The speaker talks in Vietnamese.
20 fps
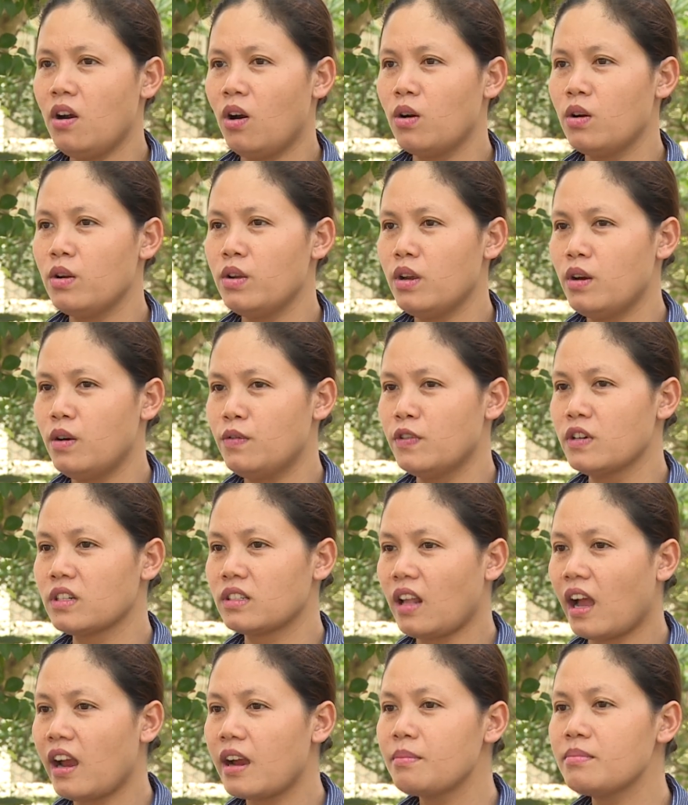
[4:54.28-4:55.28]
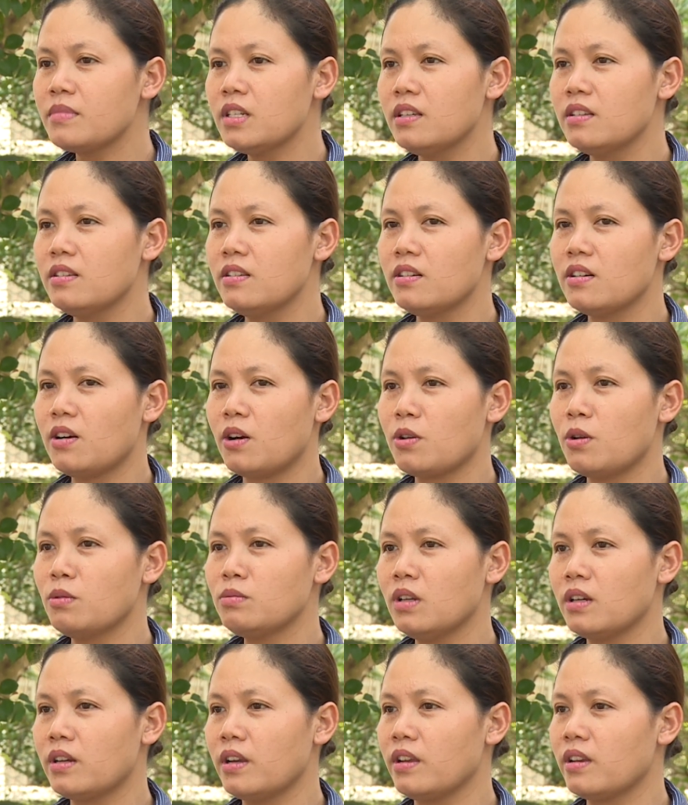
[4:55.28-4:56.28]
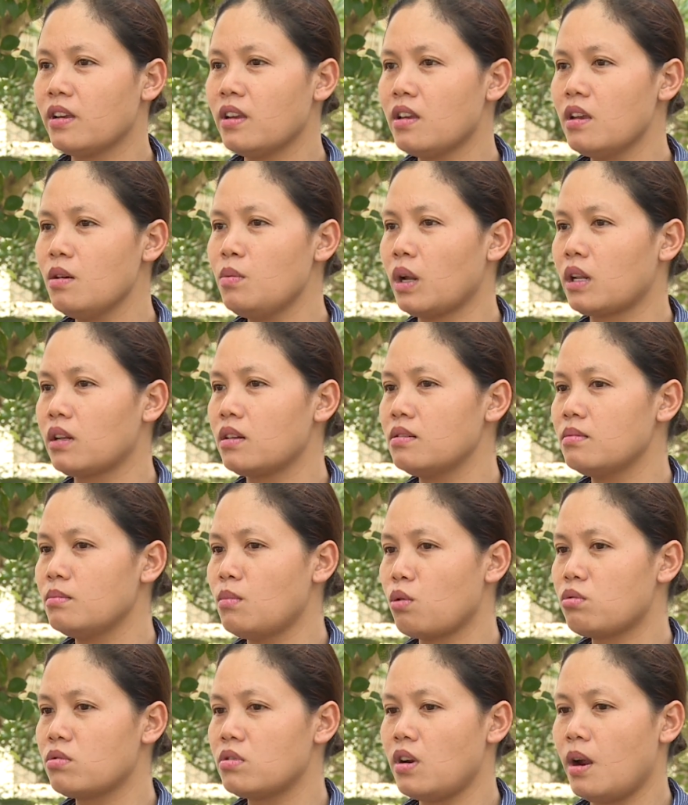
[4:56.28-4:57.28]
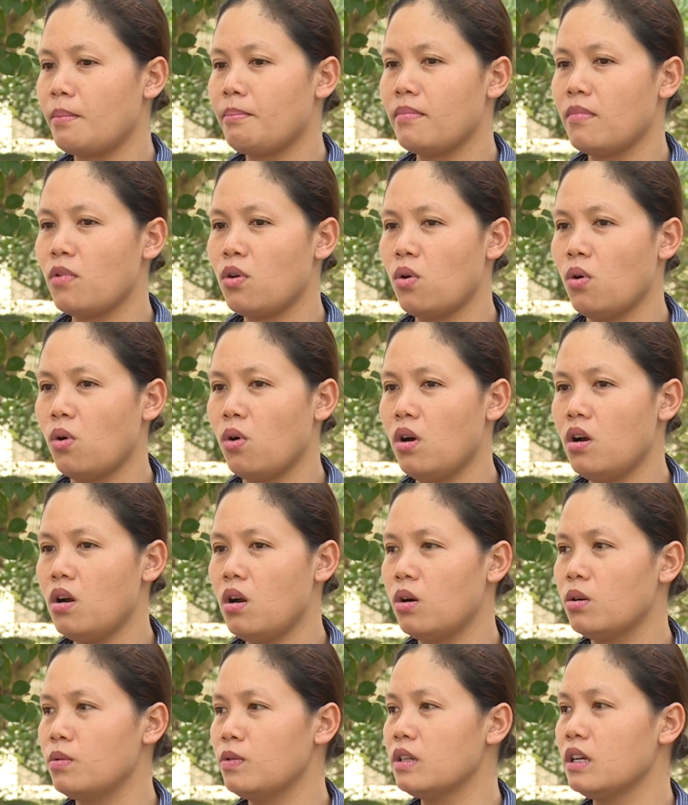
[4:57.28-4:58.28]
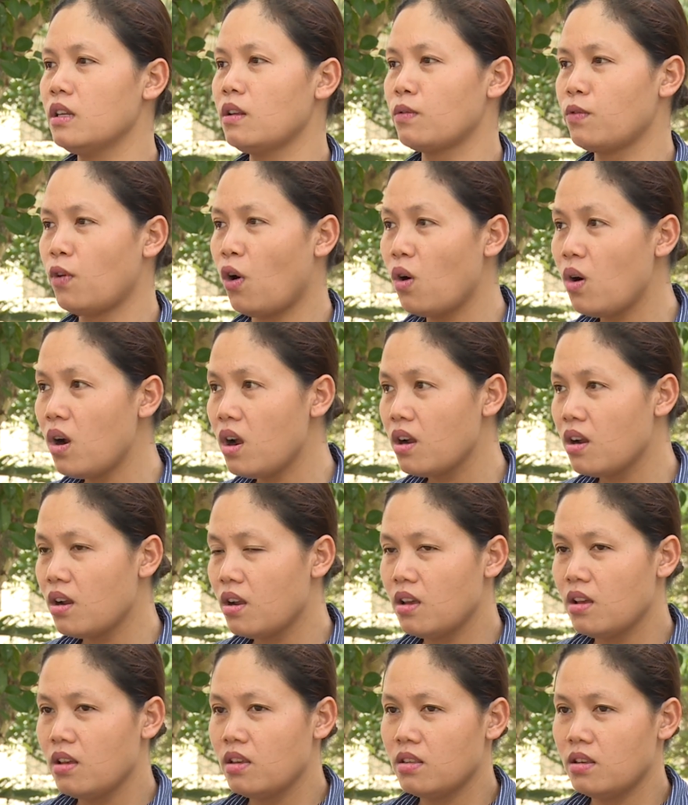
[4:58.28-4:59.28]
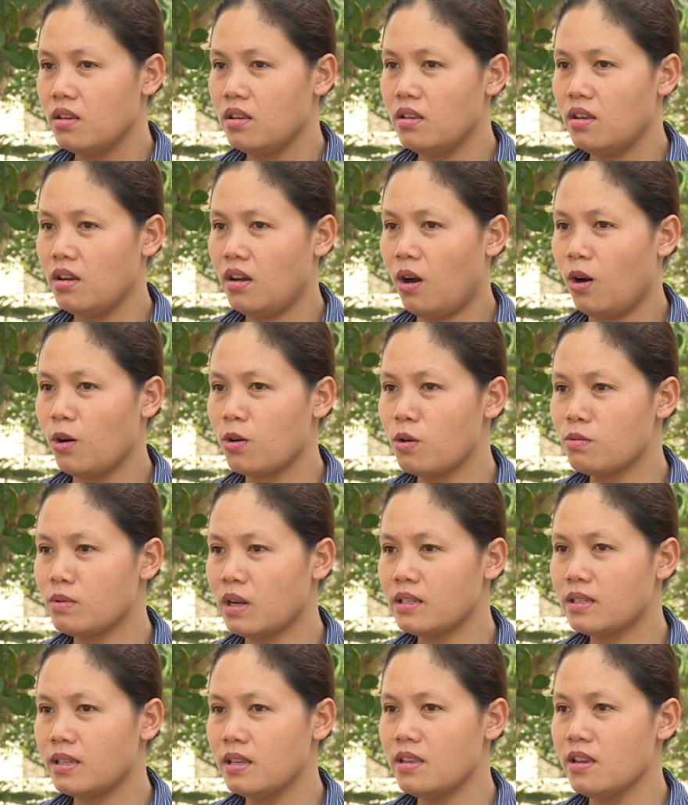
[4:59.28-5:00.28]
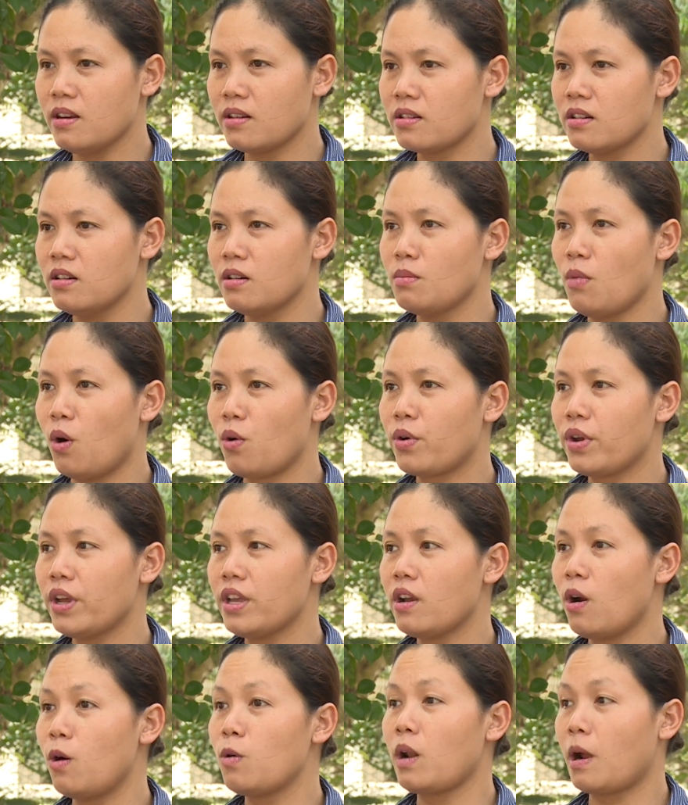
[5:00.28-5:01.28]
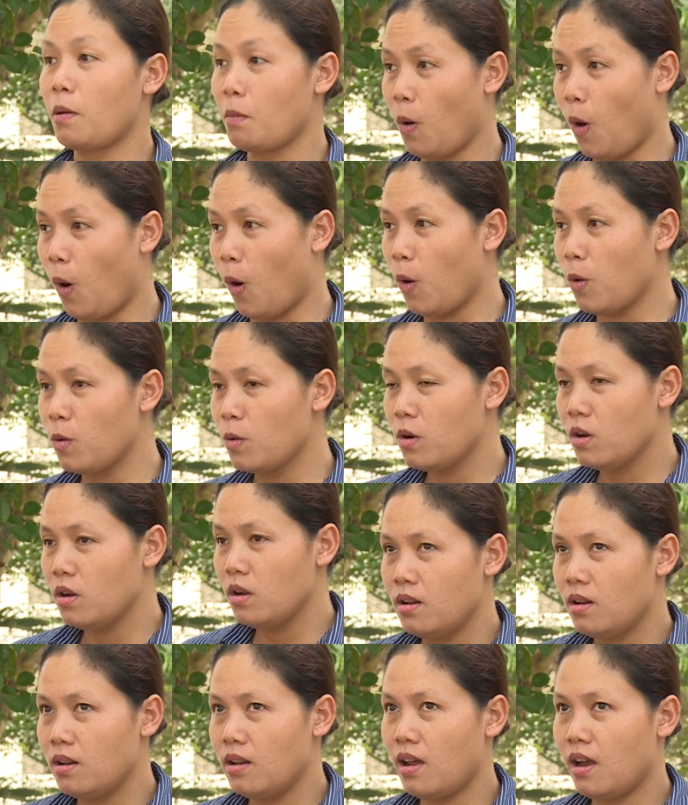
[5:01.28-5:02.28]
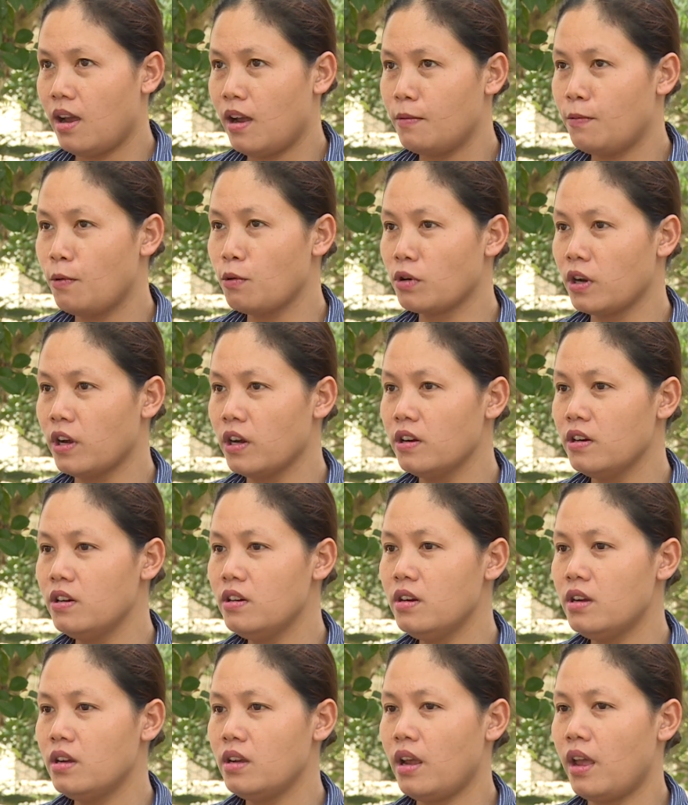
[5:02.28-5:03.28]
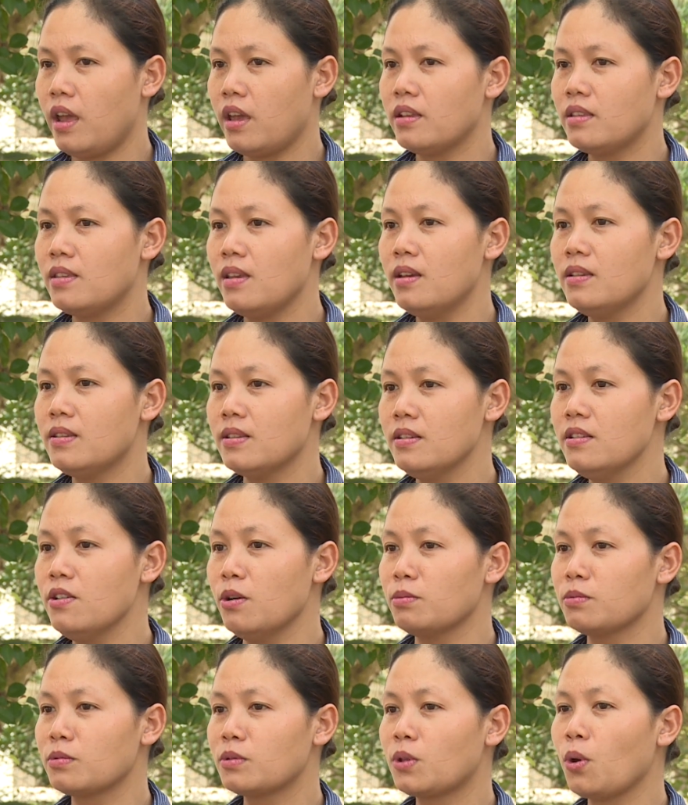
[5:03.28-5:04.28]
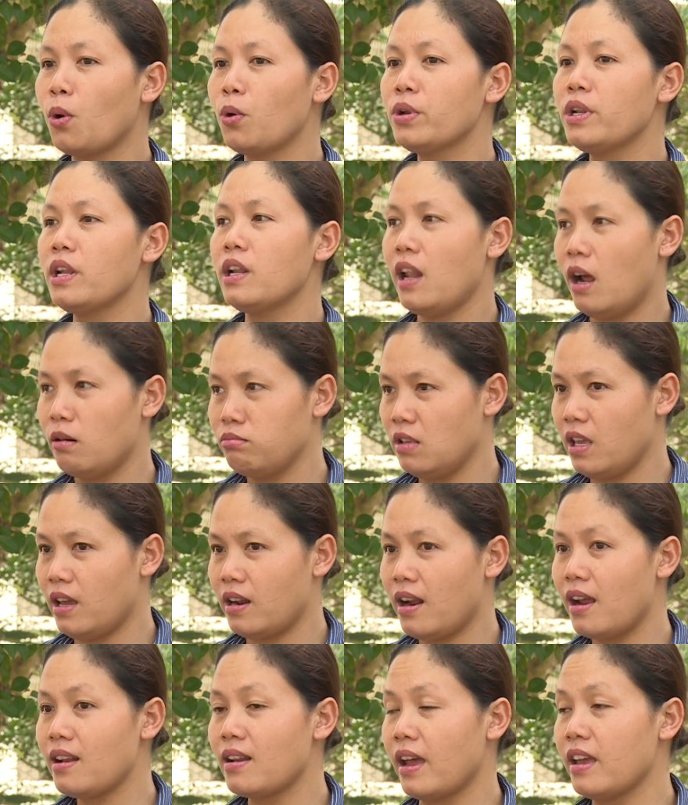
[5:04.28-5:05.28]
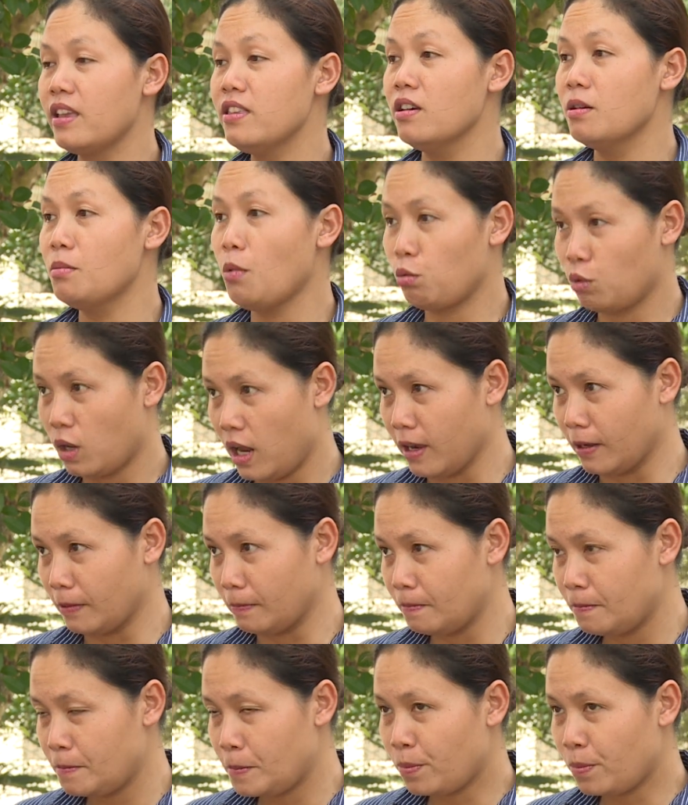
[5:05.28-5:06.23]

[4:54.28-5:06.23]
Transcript: hội phường 8 thì vừa rồi cũng thực hiện cái kế hoạch 100 của hội phụ nữ thành phố, thì hội cũng đã xây dựng được một cái câu lạc bộ là phụ nữ hạn chế sử dụng túi ni lông và rác thải nhựa một lần.